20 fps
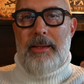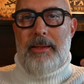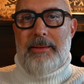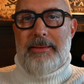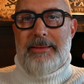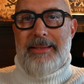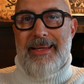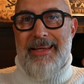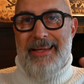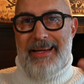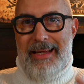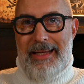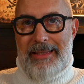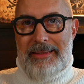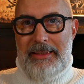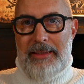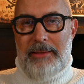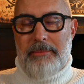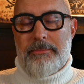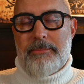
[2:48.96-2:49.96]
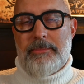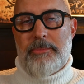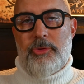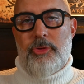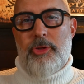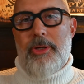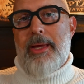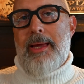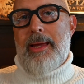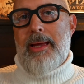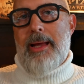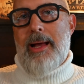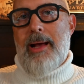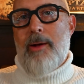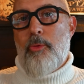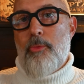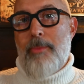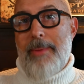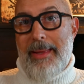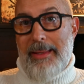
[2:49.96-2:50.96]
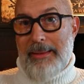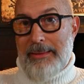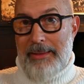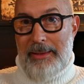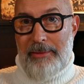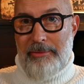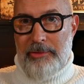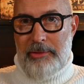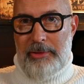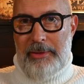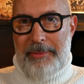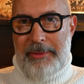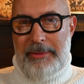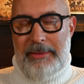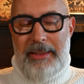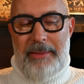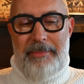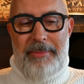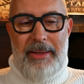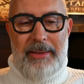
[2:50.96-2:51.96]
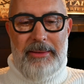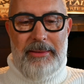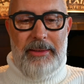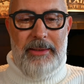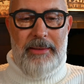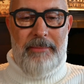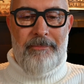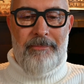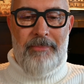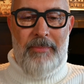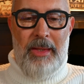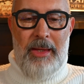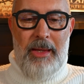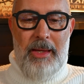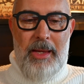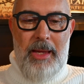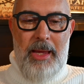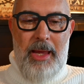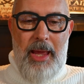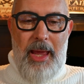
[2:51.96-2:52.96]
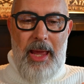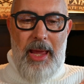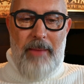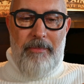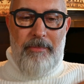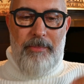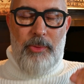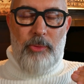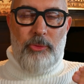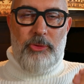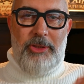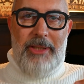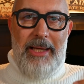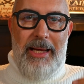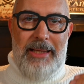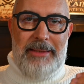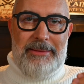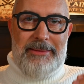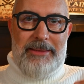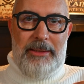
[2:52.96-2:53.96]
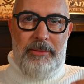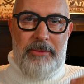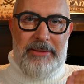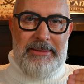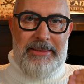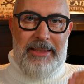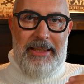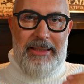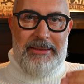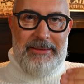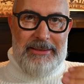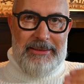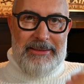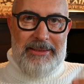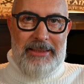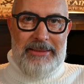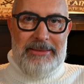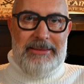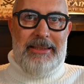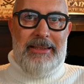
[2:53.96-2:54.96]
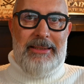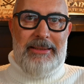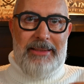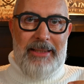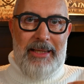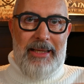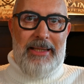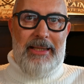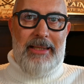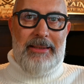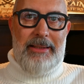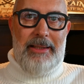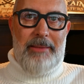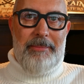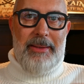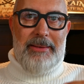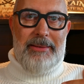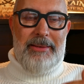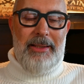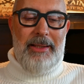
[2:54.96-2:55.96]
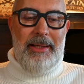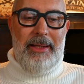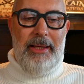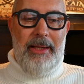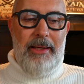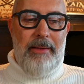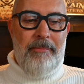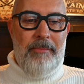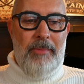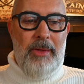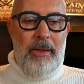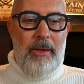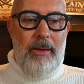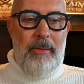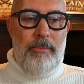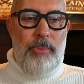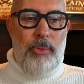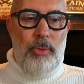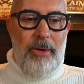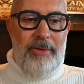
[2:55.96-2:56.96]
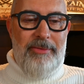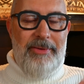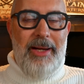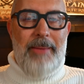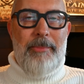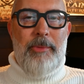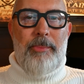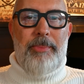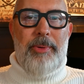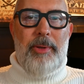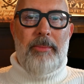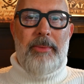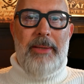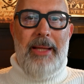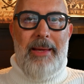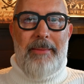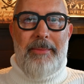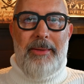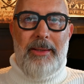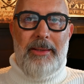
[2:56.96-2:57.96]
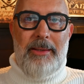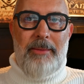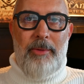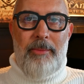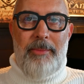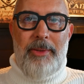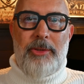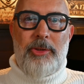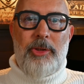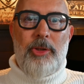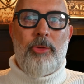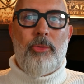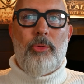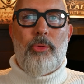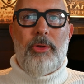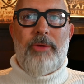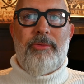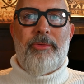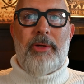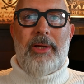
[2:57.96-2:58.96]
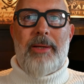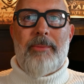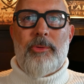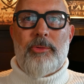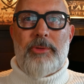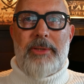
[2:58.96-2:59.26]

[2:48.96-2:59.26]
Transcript: degrada, cioè aumenta fondamentalmente, e più si alza questa resistenza interna della batteria, più avremo problemi nel momento in cui vorremmo